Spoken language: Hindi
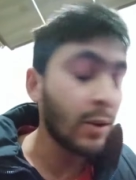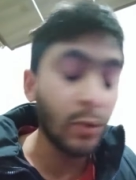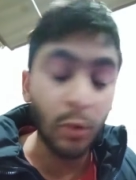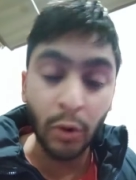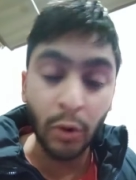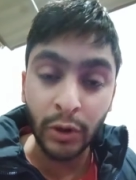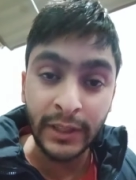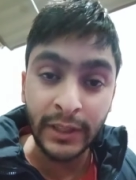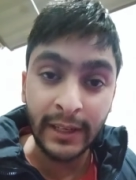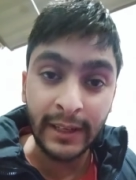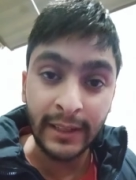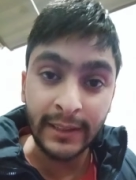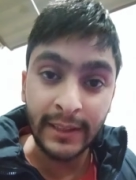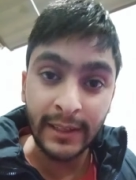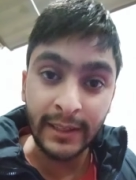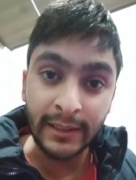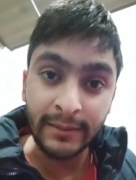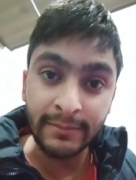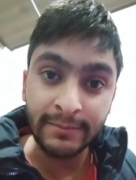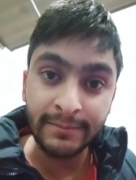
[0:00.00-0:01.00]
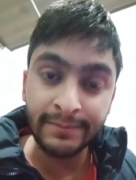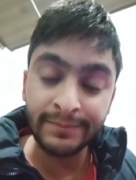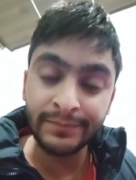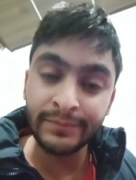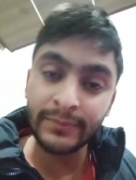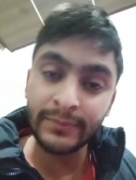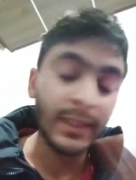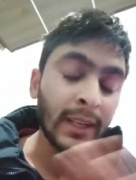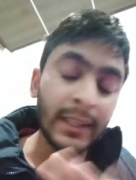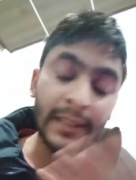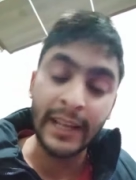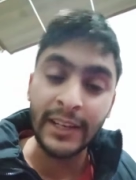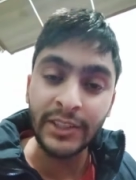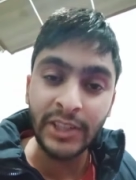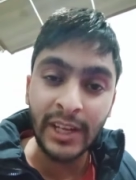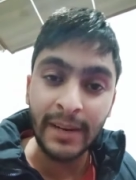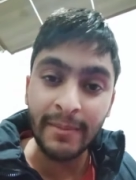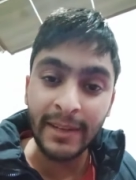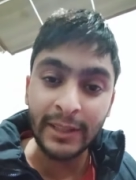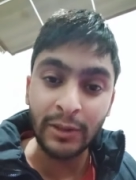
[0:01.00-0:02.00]
कोई दिक्कत नहीं
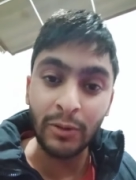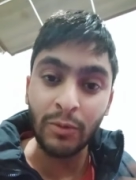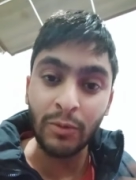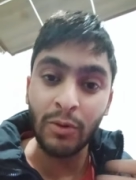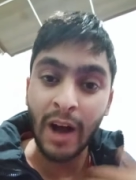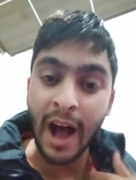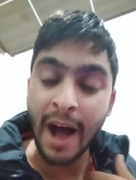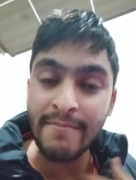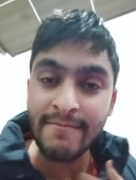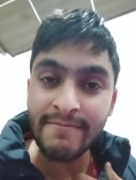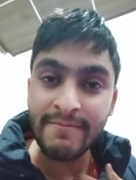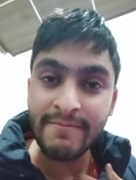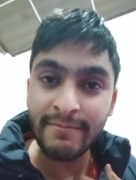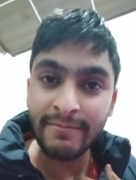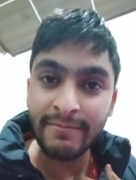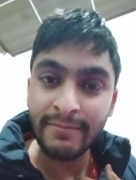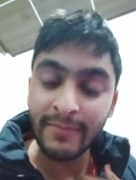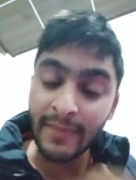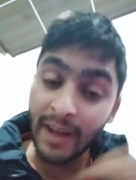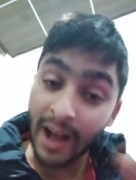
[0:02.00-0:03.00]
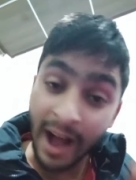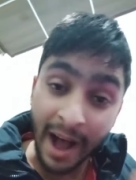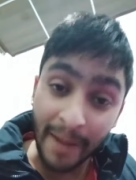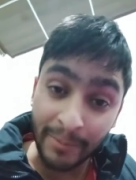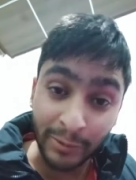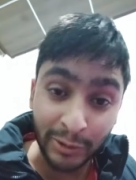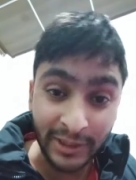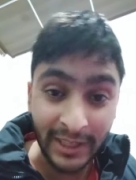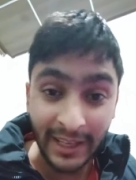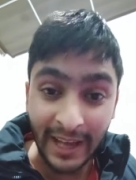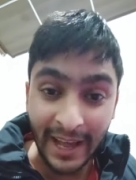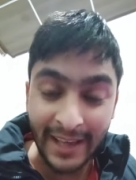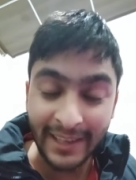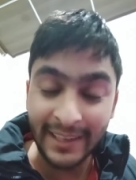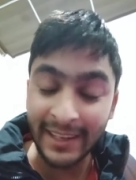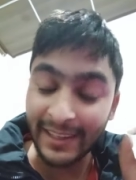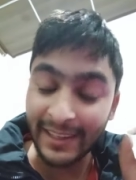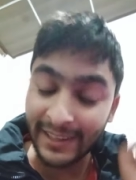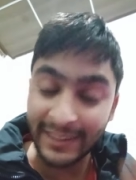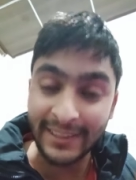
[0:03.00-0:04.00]
टेंशन मत लो हम आपको
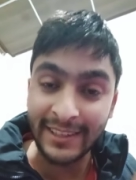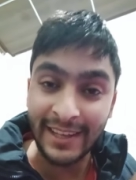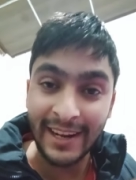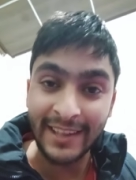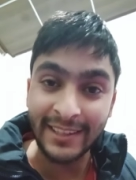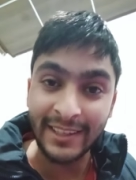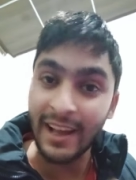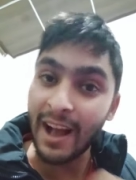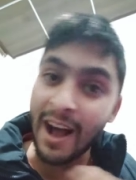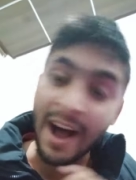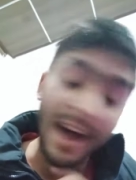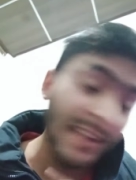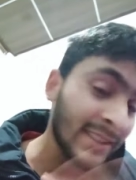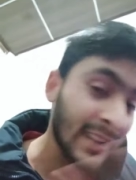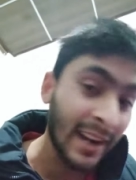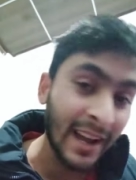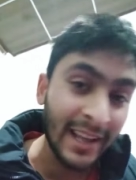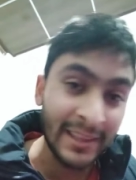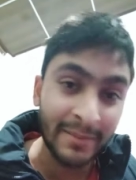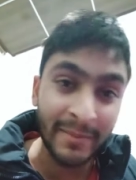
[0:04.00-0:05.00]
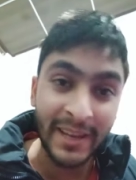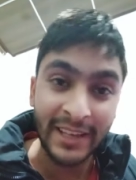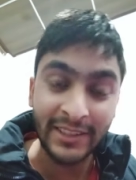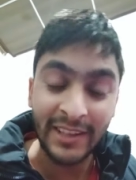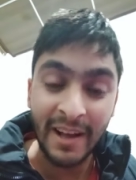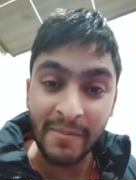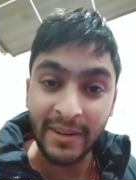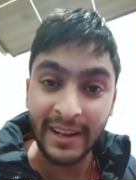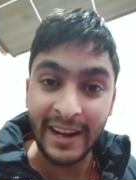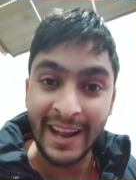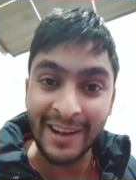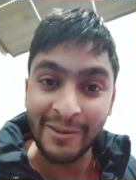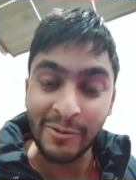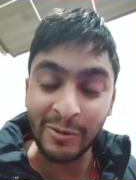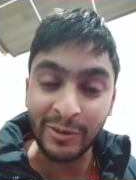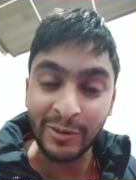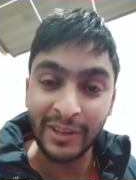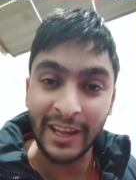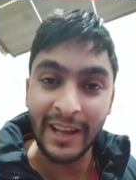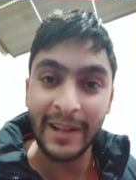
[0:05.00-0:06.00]
दिखाएंगे किस तरह से आज रात में एग्ज़ाम क्रैक
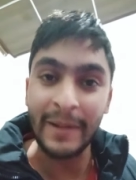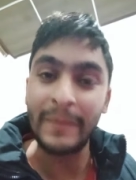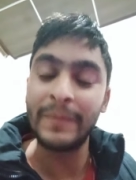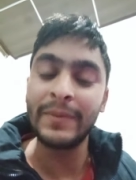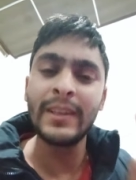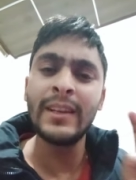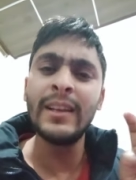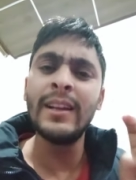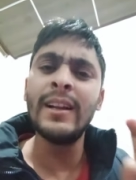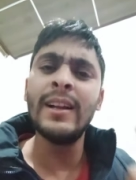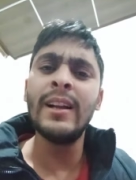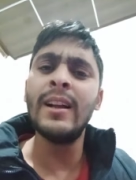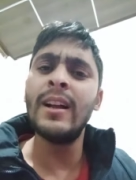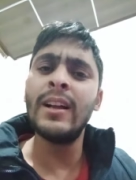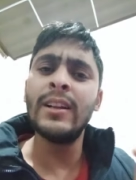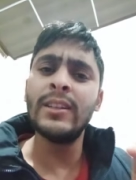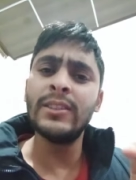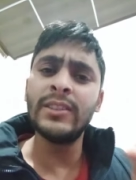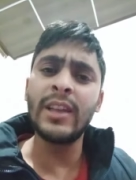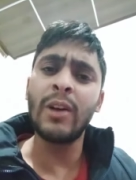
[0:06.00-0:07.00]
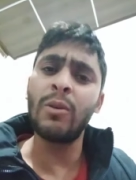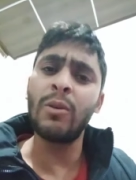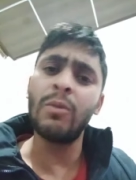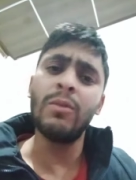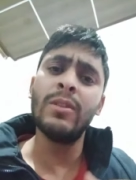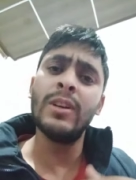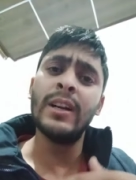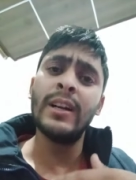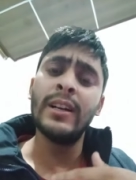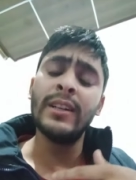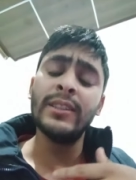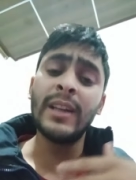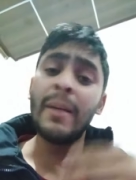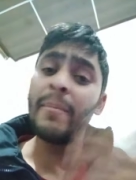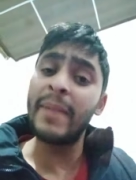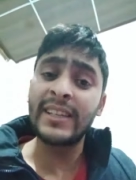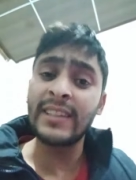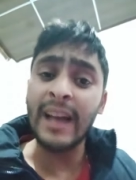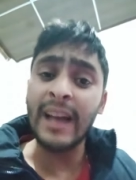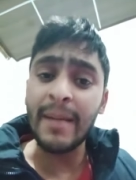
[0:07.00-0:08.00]
होता है देखो जब
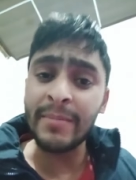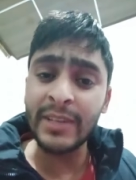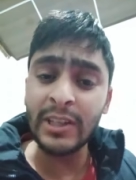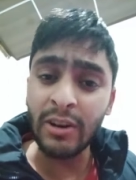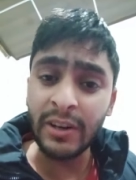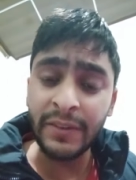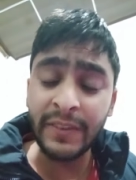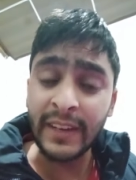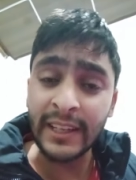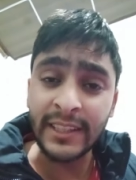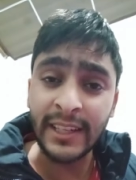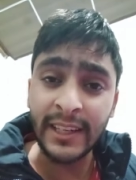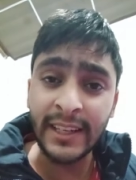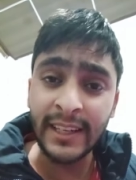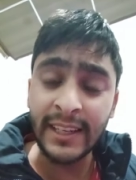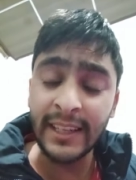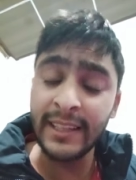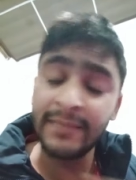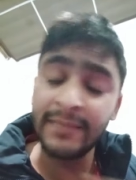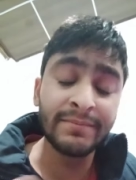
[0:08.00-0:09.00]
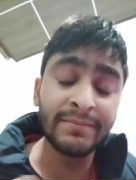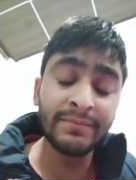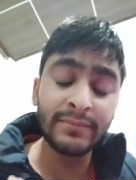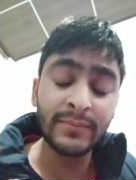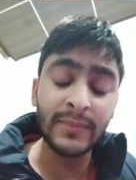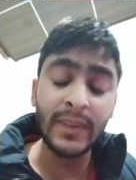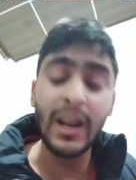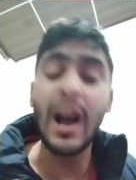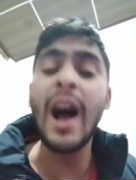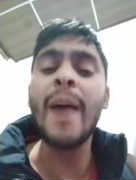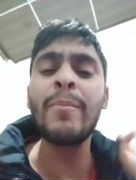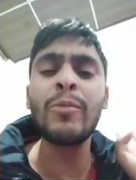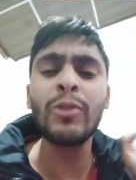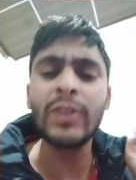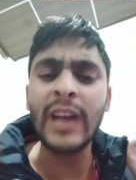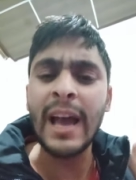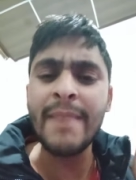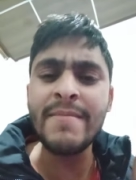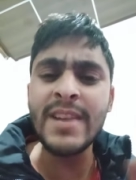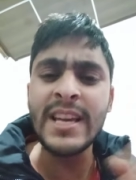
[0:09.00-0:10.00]
एग्ज़ाम की नोटिफिकेशन निकली आपको
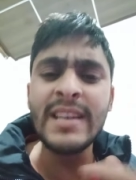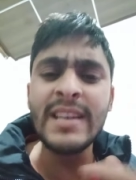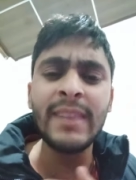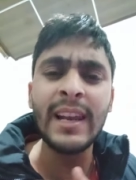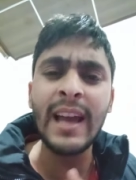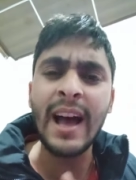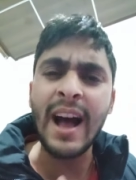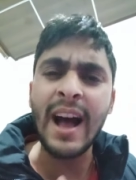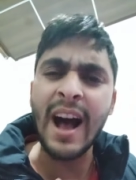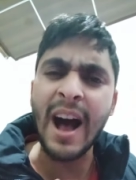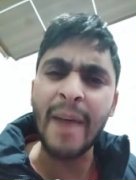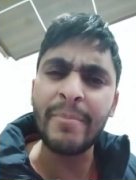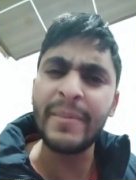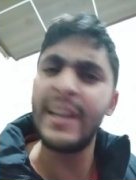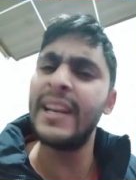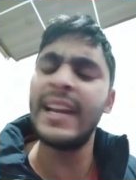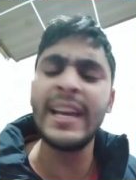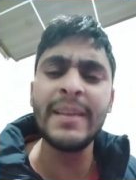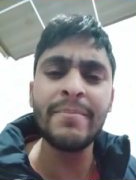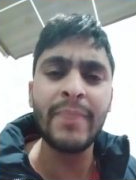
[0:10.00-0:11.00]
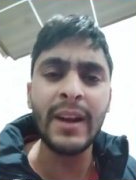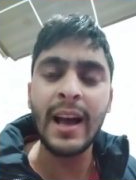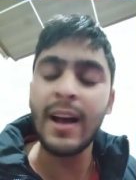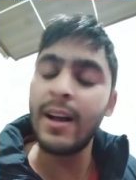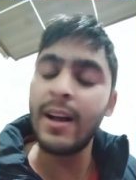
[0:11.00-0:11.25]
टाइम नहीं मिला आपने नहीं पढ़ा